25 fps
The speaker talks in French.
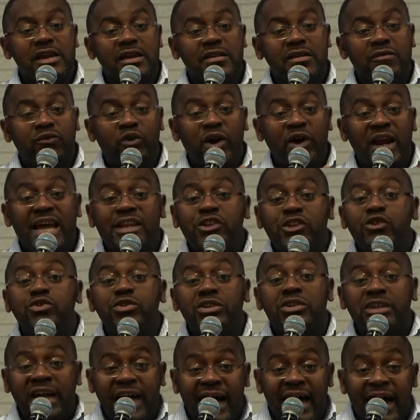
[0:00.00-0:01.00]
voilà, tu
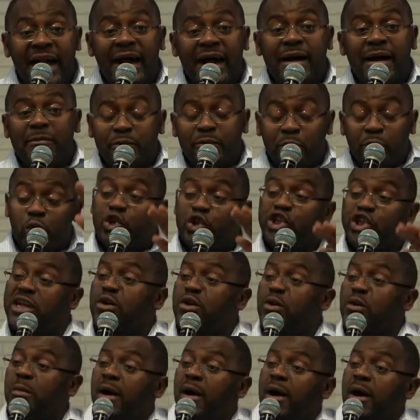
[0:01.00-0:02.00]
iras
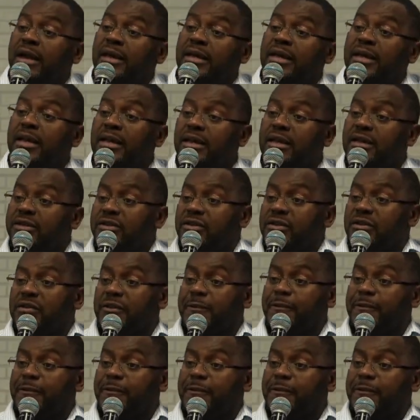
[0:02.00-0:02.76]
prochainement à l'église.